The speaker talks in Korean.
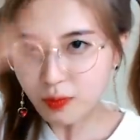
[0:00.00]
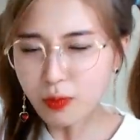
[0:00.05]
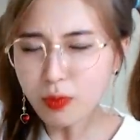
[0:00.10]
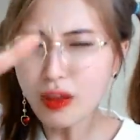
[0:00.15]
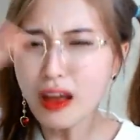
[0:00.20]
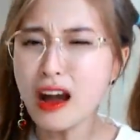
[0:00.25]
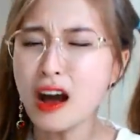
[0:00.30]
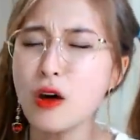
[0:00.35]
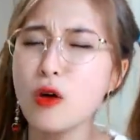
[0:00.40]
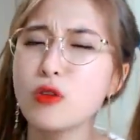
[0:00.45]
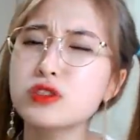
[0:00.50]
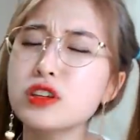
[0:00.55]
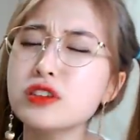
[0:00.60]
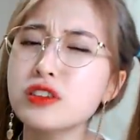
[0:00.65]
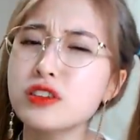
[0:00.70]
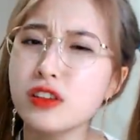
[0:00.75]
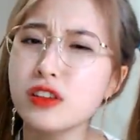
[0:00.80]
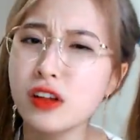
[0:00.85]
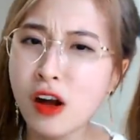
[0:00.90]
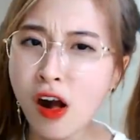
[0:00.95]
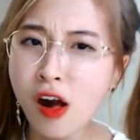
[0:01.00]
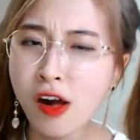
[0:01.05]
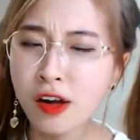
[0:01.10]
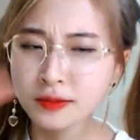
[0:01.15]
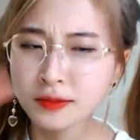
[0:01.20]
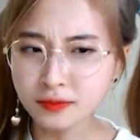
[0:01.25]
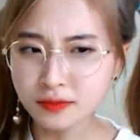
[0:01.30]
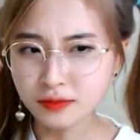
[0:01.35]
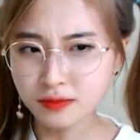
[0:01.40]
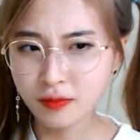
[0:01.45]
아 어쨌든 쌈씨가
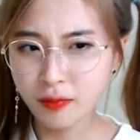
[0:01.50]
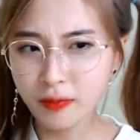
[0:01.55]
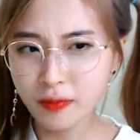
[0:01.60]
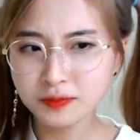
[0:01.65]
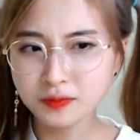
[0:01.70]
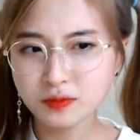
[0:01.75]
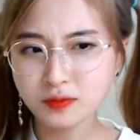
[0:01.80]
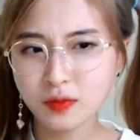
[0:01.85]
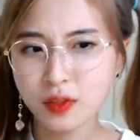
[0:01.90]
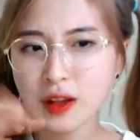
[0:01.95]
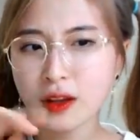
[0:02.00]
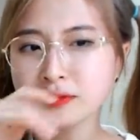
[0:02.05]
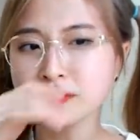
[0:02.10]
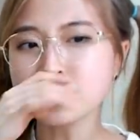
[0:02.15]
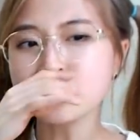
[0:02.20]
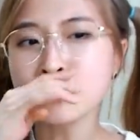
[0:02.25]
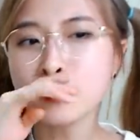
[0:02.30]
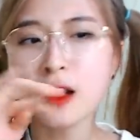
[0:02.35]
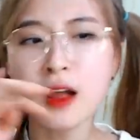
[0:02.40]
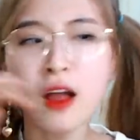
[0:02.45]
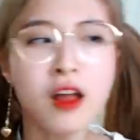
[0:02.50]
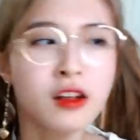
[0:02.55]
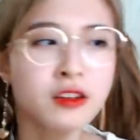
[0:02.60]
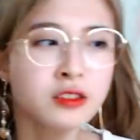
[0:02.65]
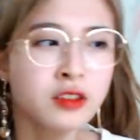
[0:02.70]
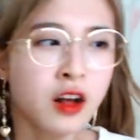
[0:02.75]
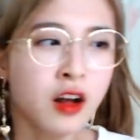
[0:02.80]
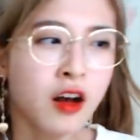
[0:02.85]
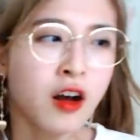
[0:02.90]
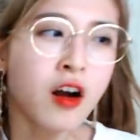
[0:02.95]
겉보단 주먹이
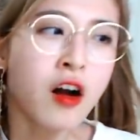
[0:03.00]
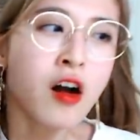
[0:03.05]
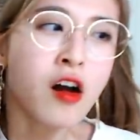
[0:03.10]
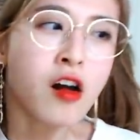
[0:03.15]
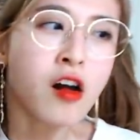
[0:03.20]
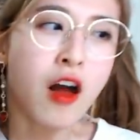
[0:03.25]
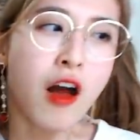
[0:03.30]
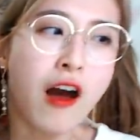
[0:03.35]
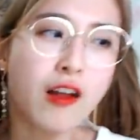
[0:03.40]
먼저다 조심해라. 아